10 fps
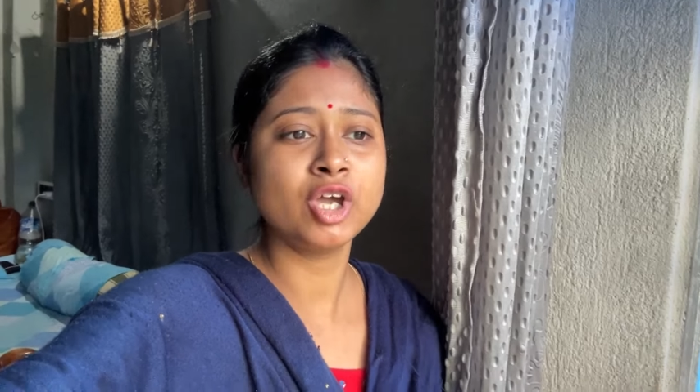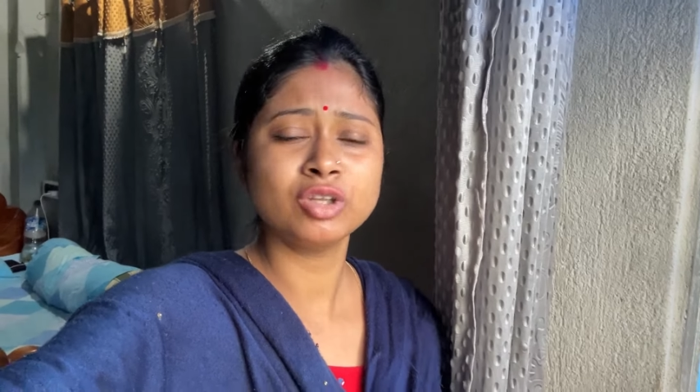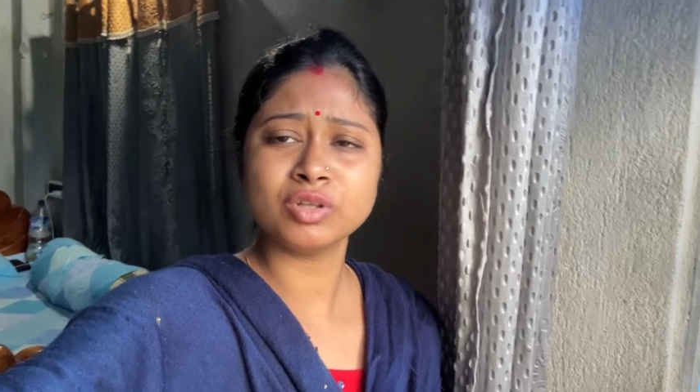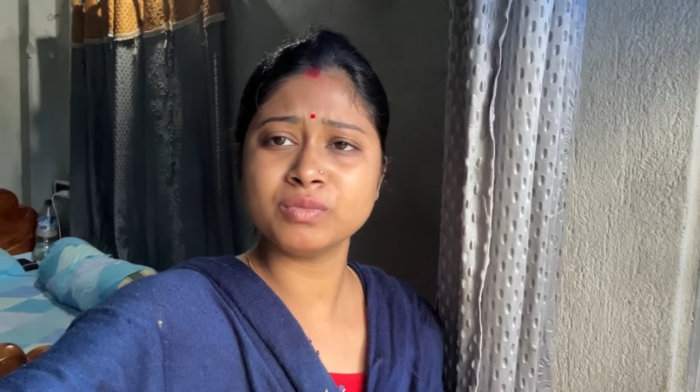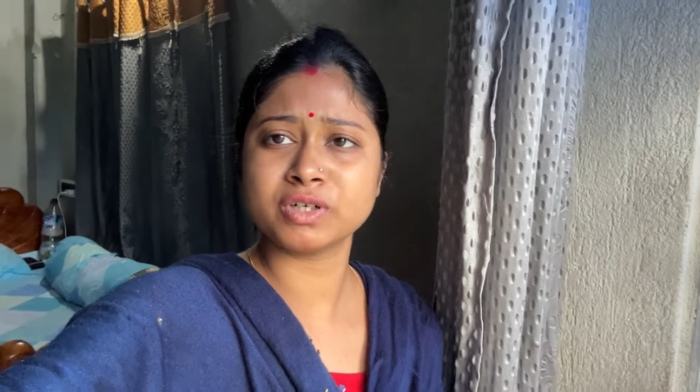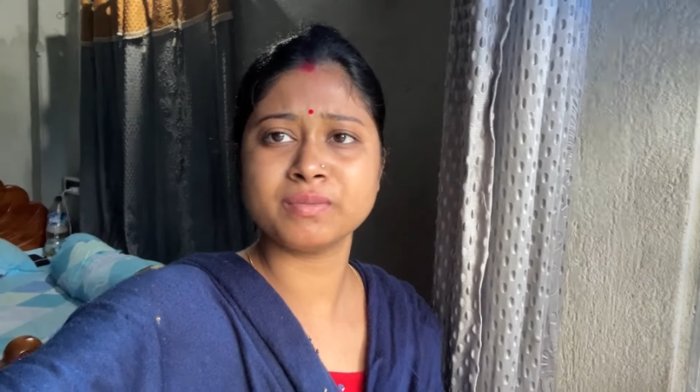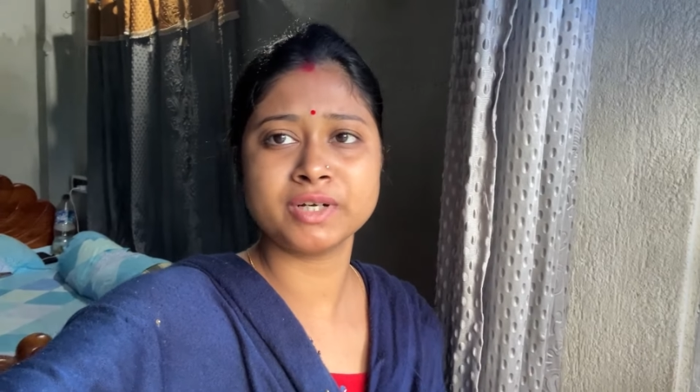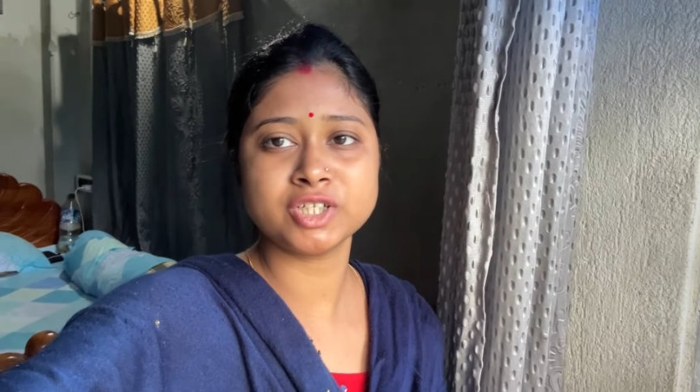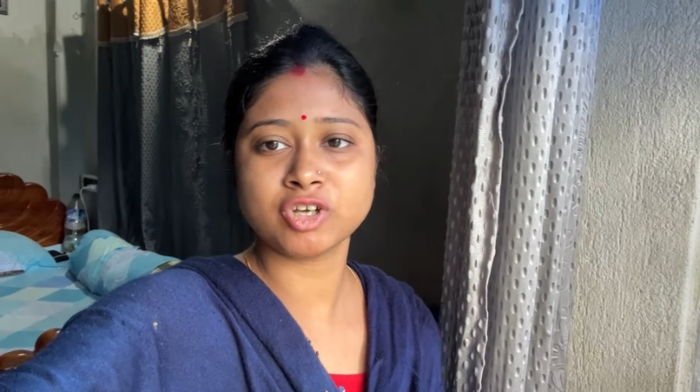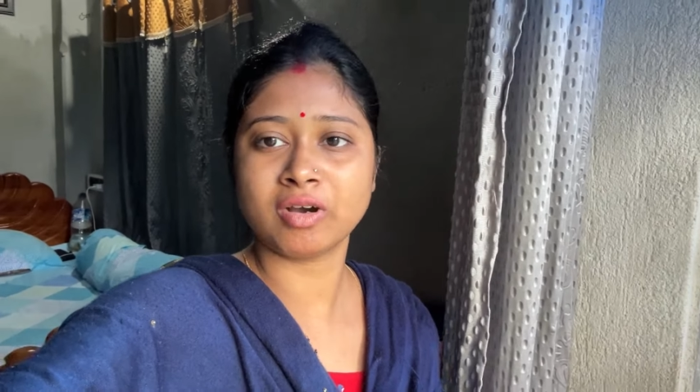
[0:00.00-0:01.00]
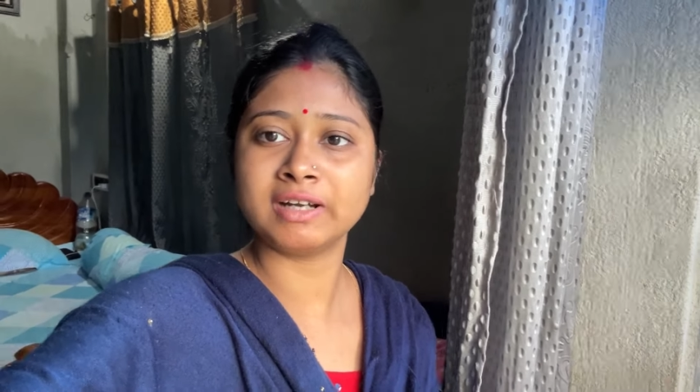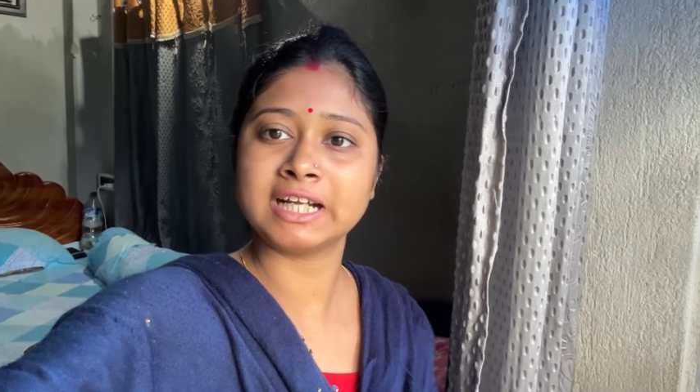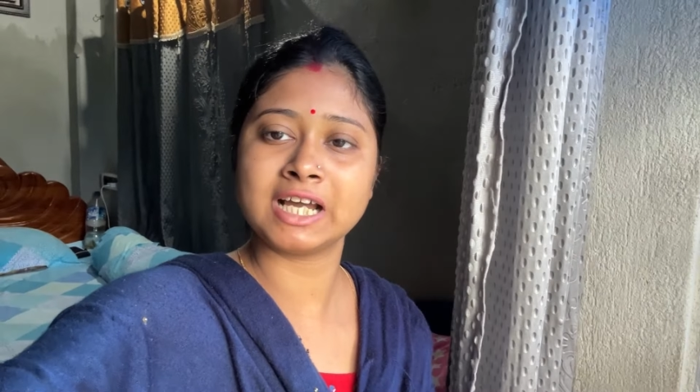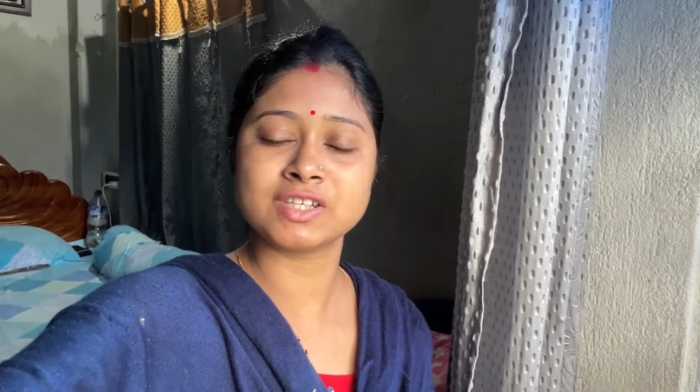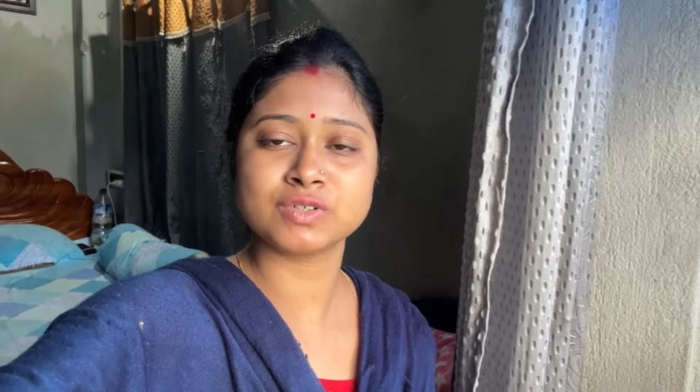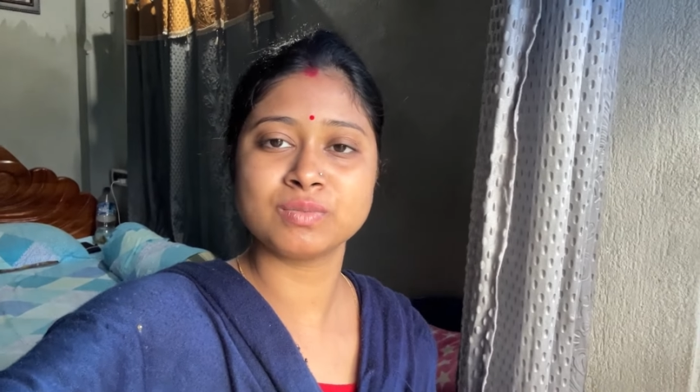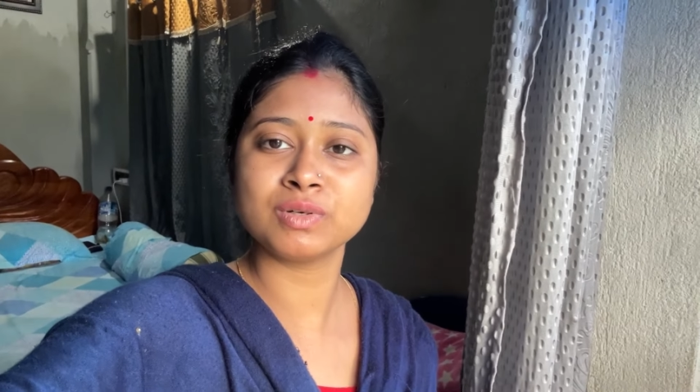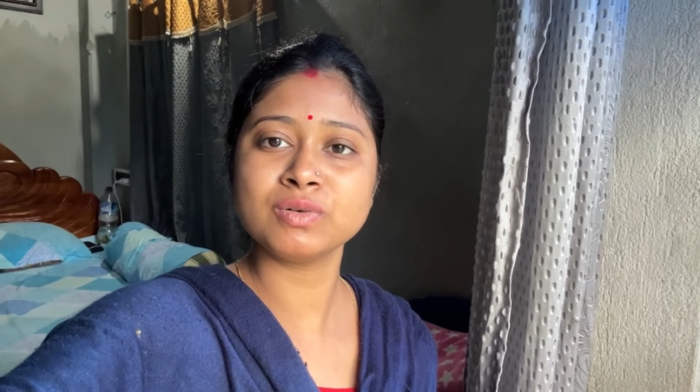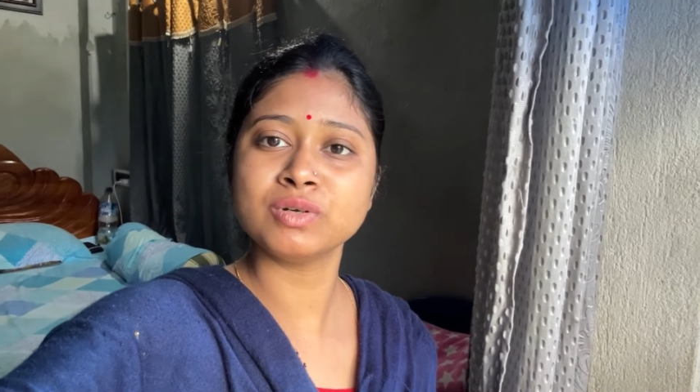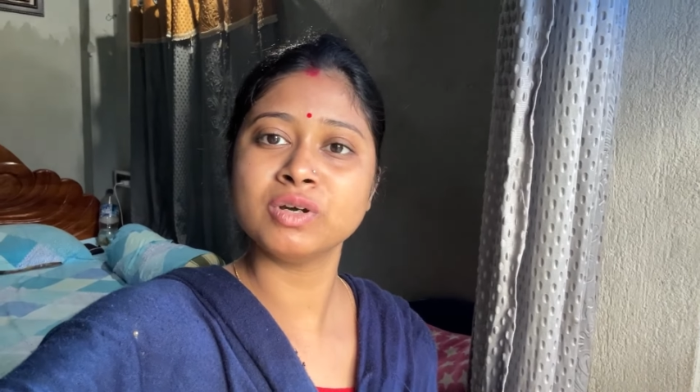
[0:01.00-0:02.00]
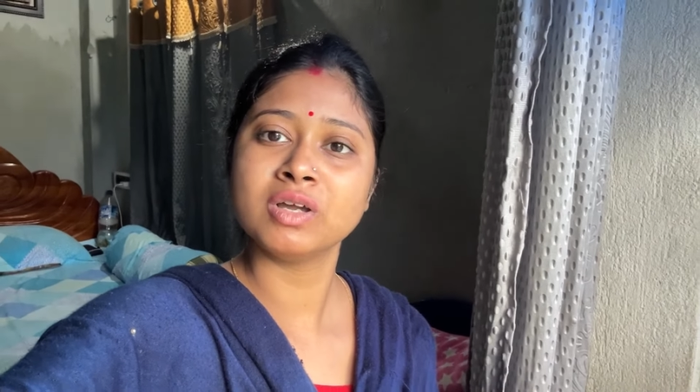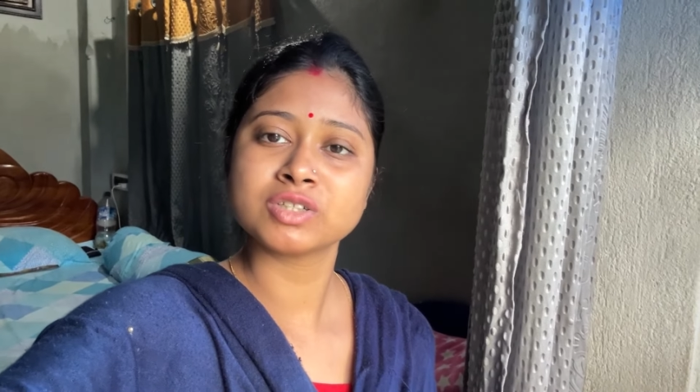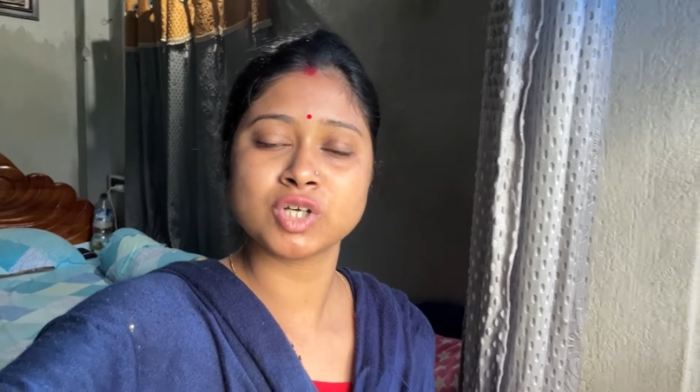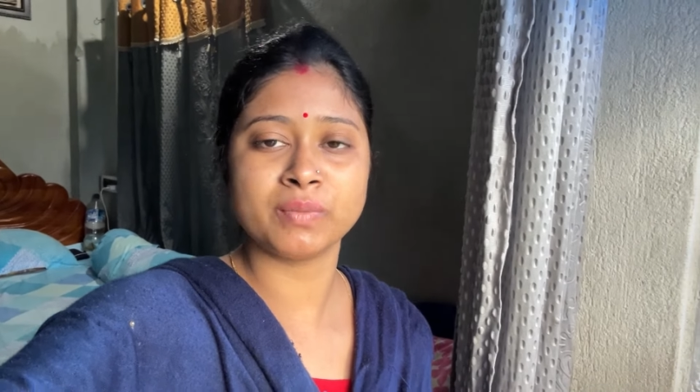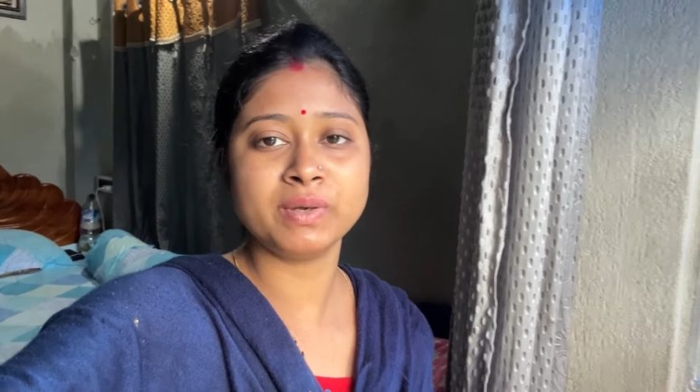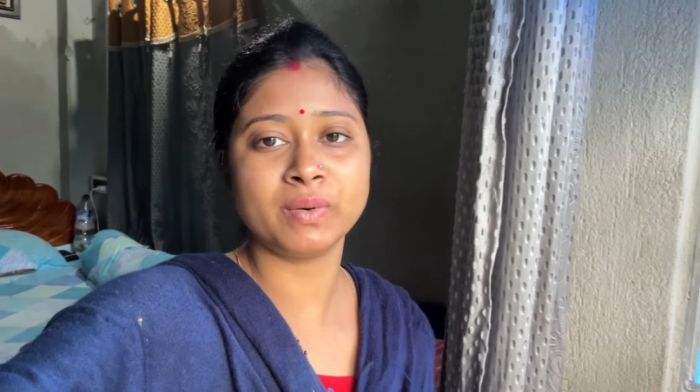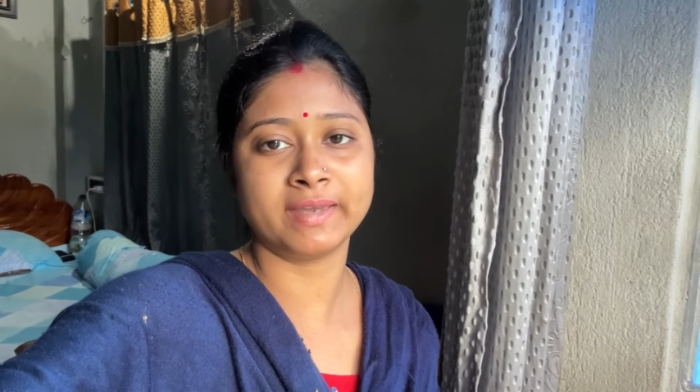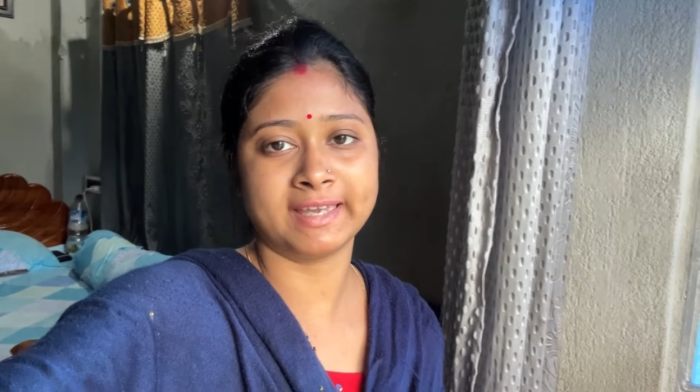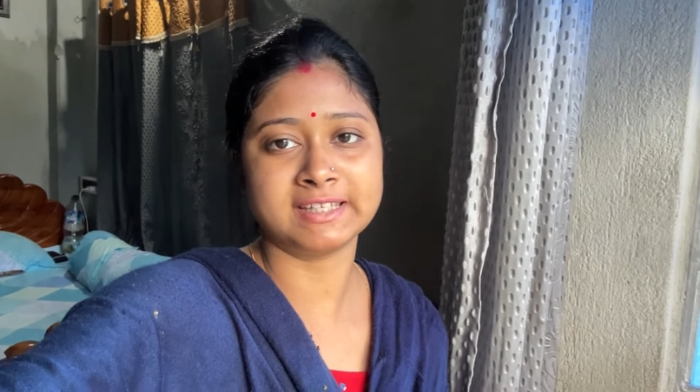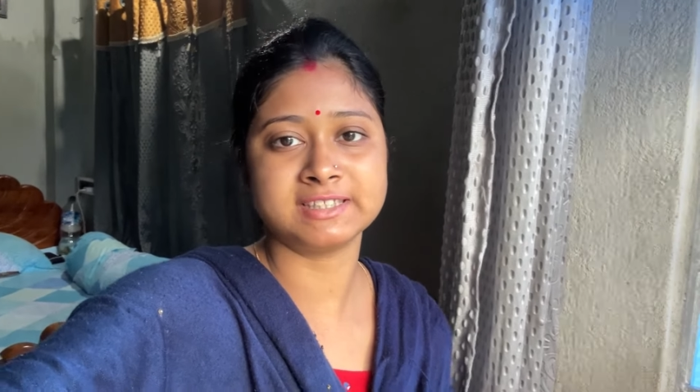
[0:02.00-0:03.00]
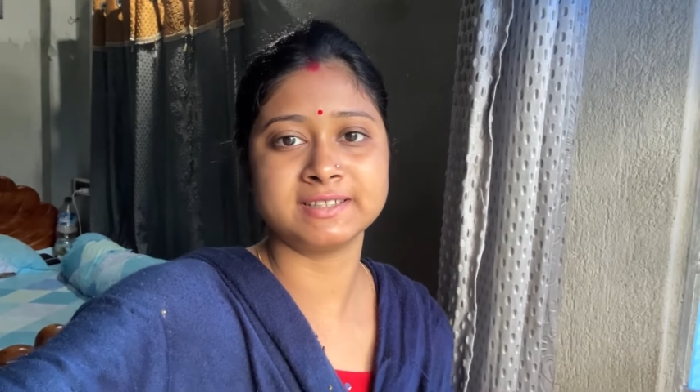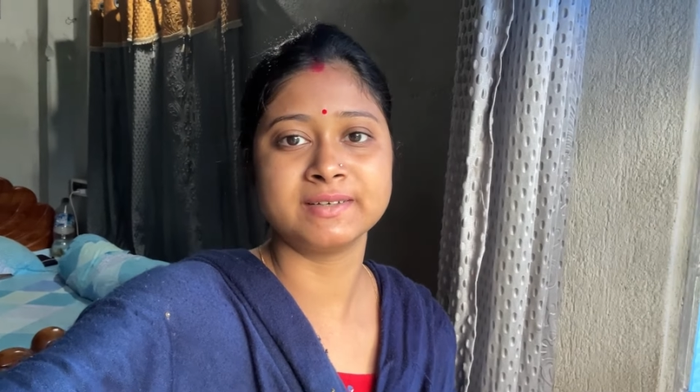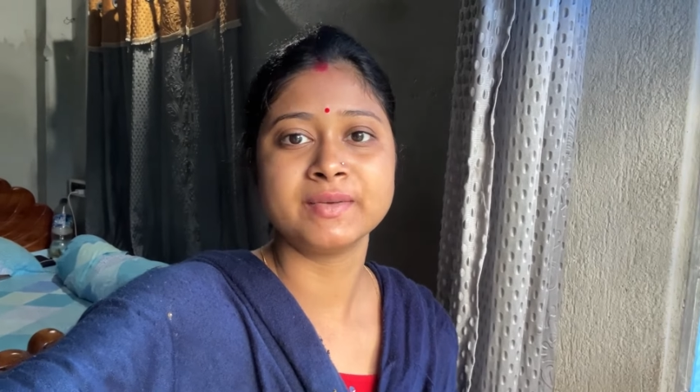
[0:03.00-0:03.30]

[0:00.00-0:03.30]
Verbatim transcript: তো মোটামুটি সকালের কাজকর্মগুলো সবই হয়ে গেছে